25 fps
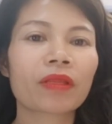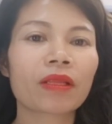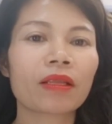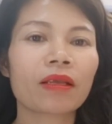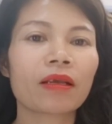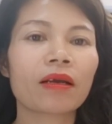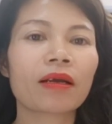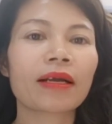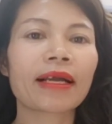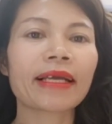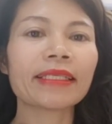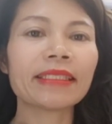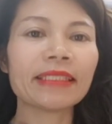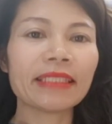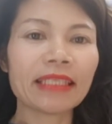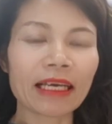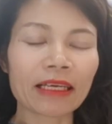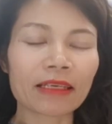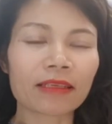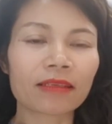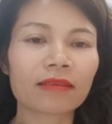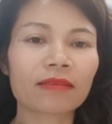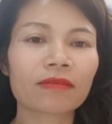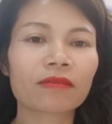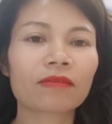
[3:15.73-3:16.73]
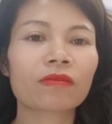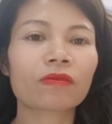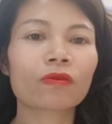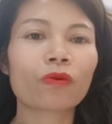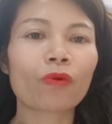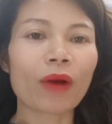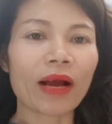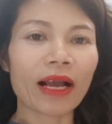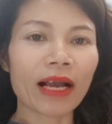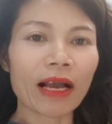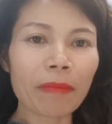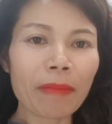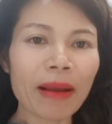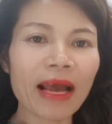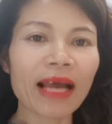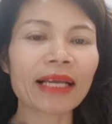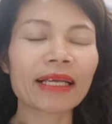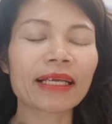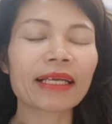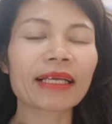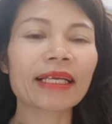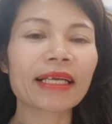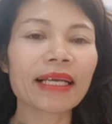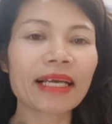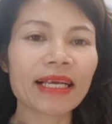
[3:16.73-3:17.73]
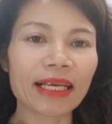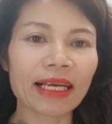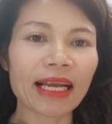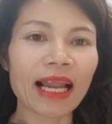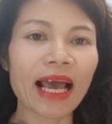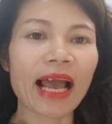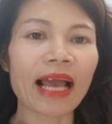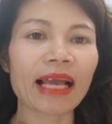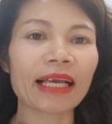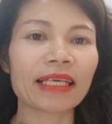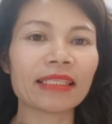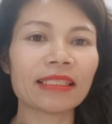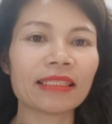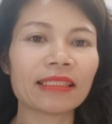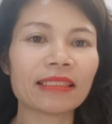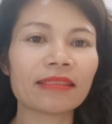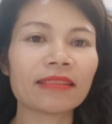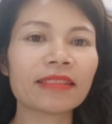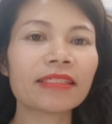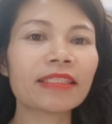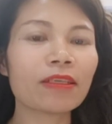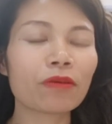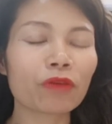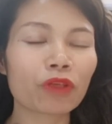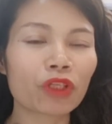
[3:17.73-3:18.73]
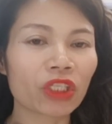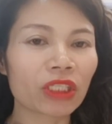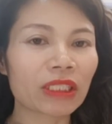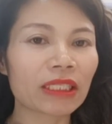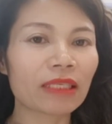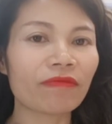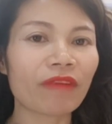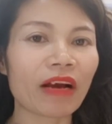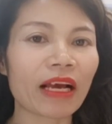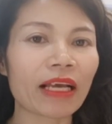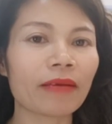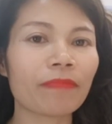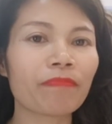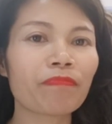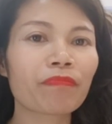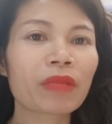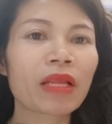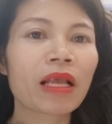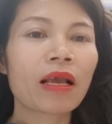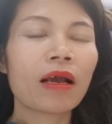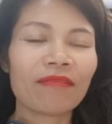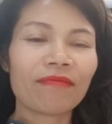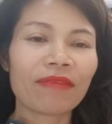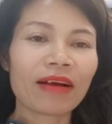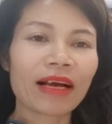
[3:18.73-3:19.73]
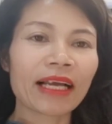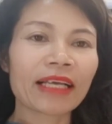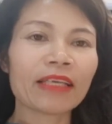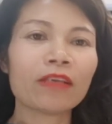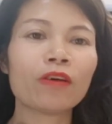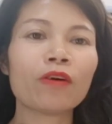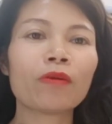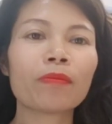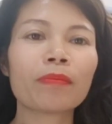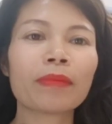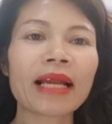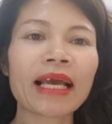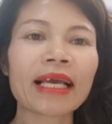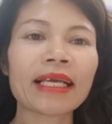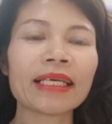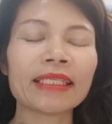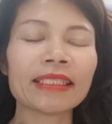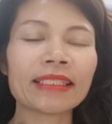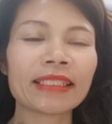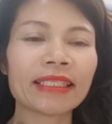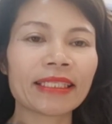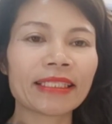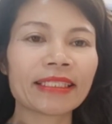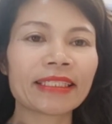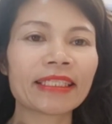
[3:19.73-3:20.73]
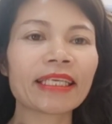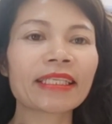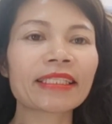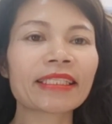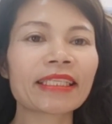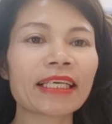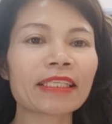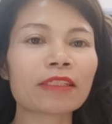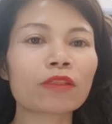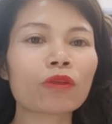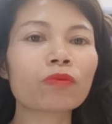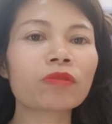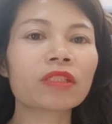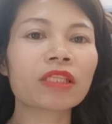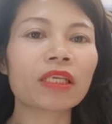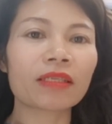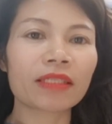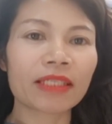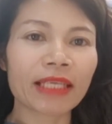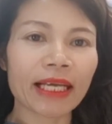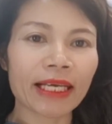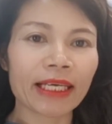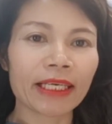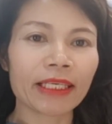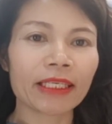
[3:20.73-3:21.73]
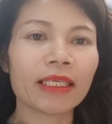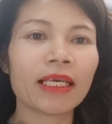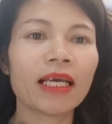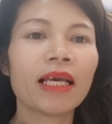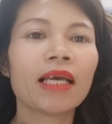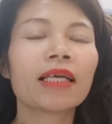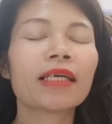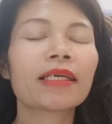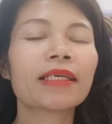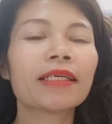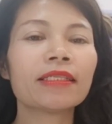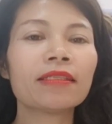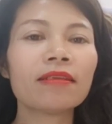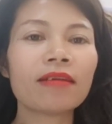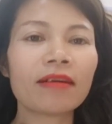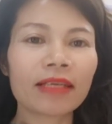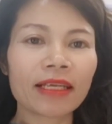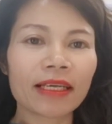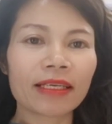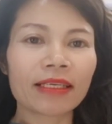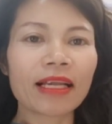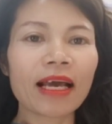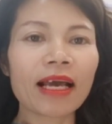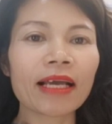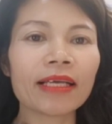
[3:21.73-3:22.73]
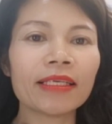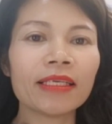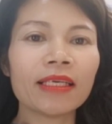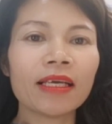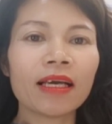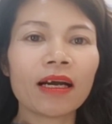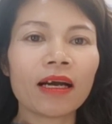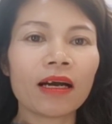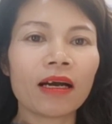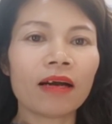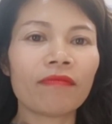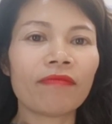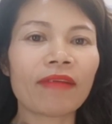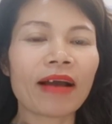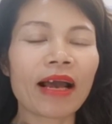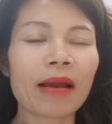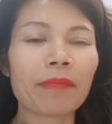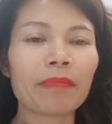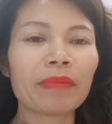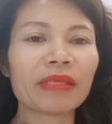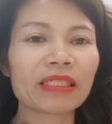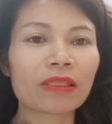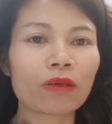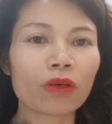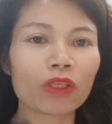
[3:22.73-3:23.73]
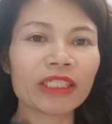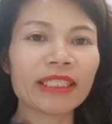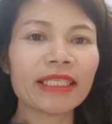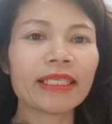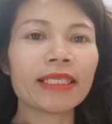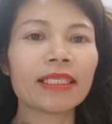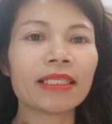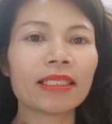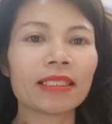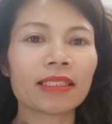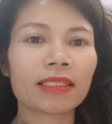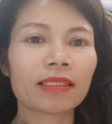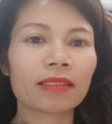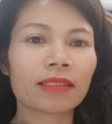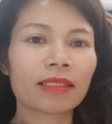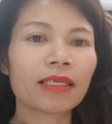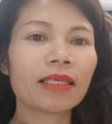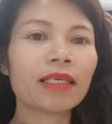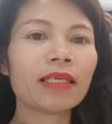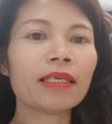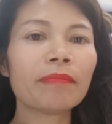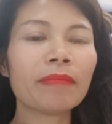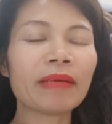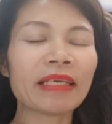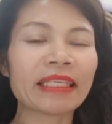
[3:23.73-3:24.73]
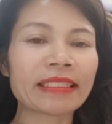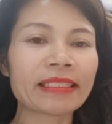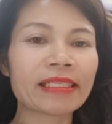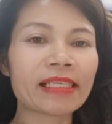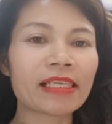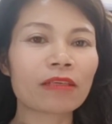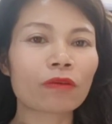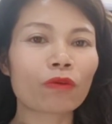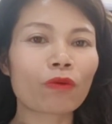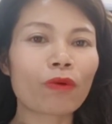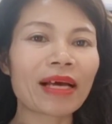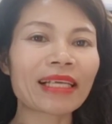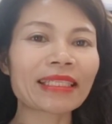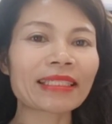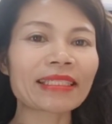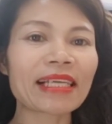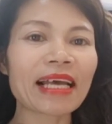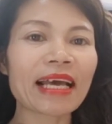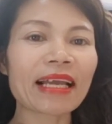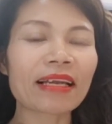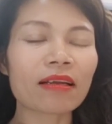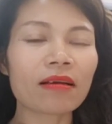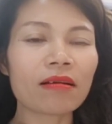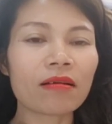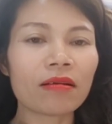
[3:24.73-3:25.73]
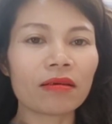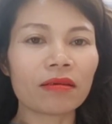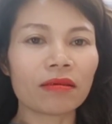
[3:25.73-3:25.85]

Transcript: cách nhiệt của các bạn để lại những triệu chứng như vậy à, ngày hôm nay thì chiếc xe túc sơn này khi đưa đến đây à, và mình có nhìn khi mình nhìn quan sát ở